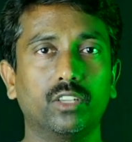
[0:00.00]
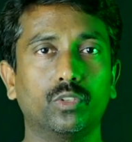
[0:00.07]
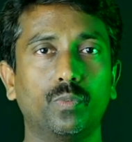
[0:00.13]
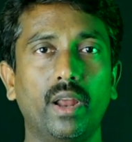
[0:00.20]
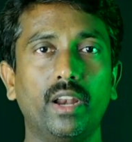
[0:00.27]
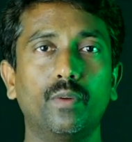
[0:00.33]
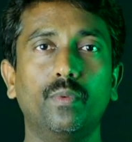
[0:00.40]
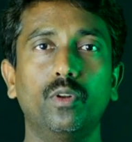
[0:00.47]

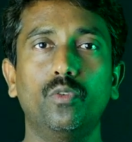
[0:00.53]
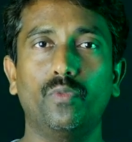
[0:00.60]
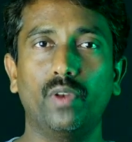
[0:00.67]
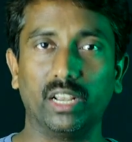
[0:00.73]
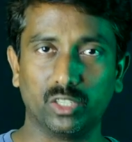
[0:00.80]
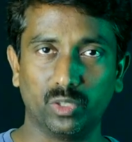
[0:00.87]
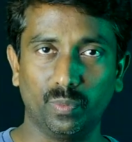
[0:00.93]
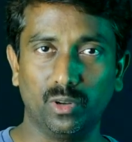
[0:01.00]
ఎక్స్పాండబుల్
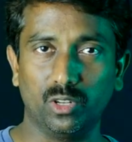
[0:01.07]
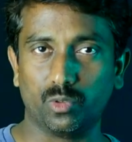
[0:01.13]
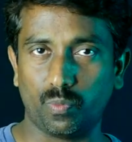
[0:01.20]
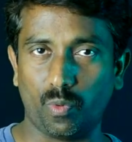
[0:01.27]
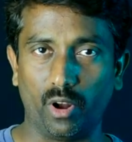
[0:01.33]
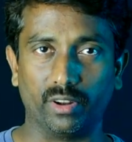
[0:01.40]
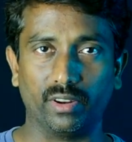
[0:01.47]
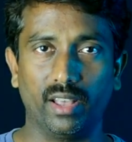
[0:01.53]
ఫ్లెక్సిబుల్
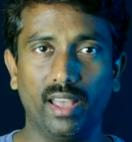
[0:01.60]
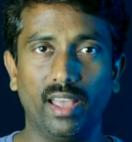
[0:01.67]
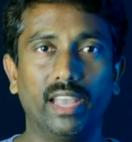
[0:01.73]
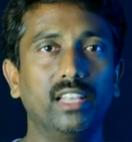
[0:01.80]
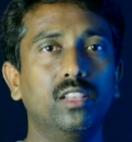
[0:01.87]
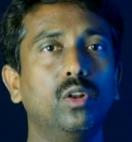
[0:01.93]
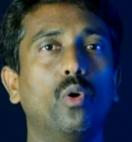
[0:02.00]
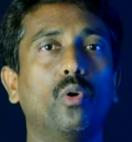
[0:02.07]
స్పాట్
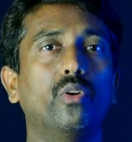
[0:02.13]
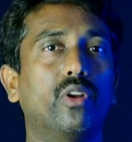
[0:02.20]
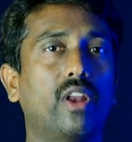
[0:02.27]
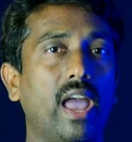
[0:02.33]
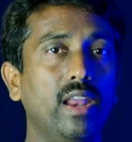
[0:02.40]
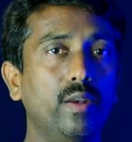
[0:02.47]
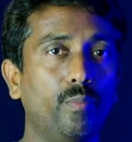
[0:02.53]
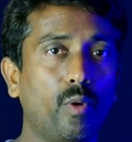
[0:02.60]
ఇందులో
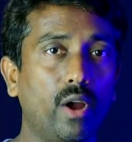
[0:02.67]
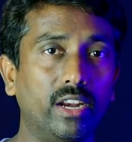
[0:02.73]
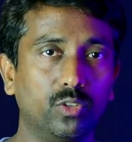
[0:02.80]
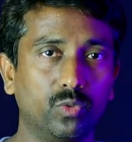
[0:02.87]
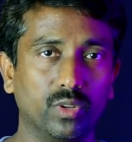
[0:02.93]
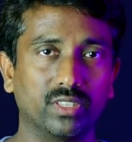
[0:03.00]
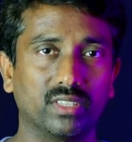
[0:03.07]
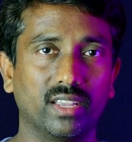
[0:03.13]
నైన్
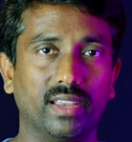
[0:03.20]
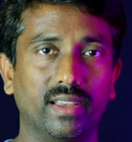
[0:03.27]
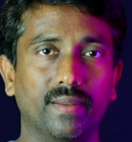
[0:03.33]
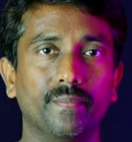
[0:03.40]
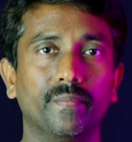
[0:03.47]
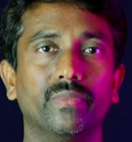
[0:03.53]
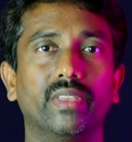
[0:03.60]
పాయింట్స్ వస్తాయి